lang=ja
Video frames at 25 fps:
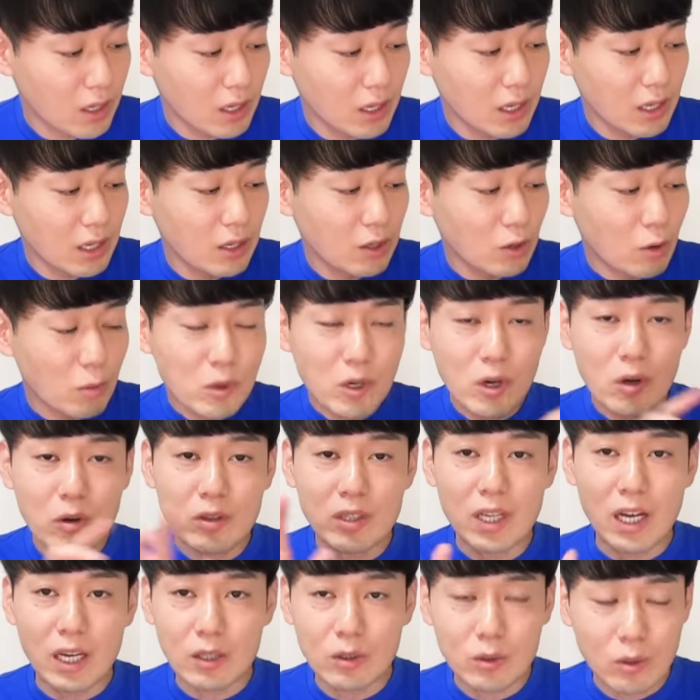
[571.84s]
えー、読み込
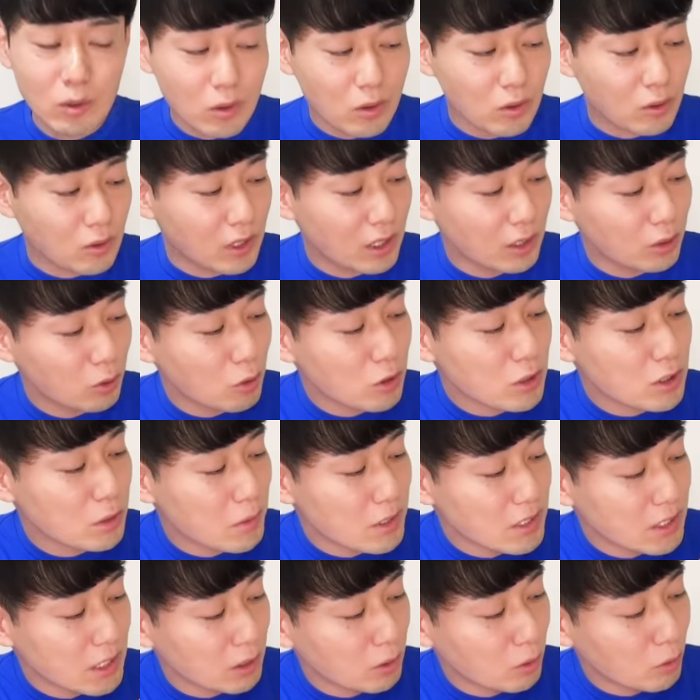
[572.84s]
んだ後どうし
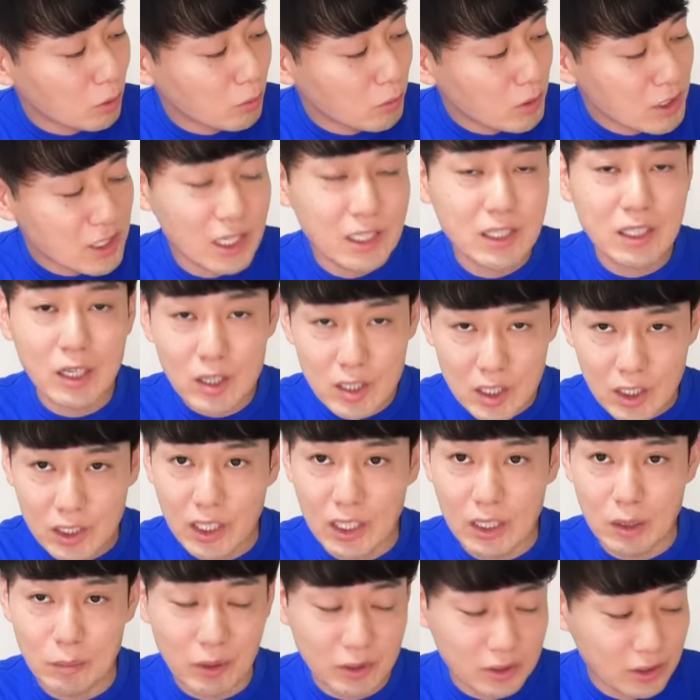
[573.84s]
ますかとこう、まあ、選択肢が
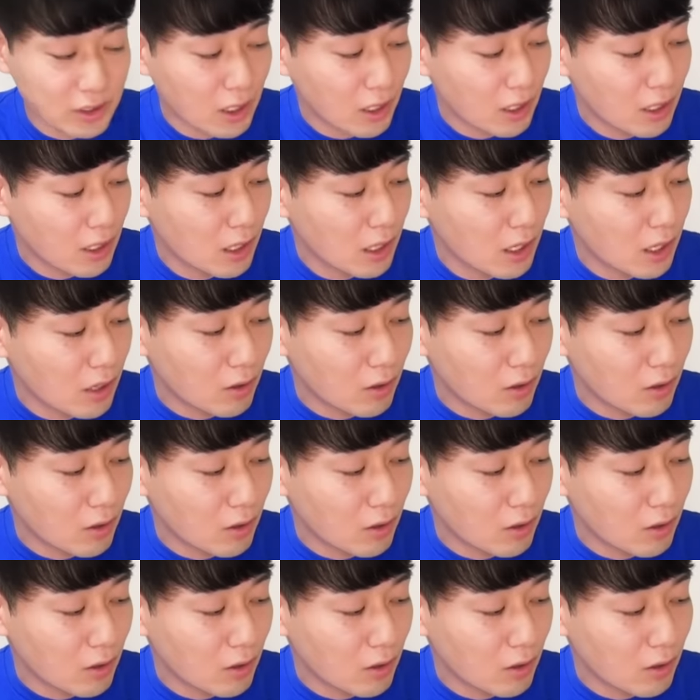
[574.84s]
出てきますね。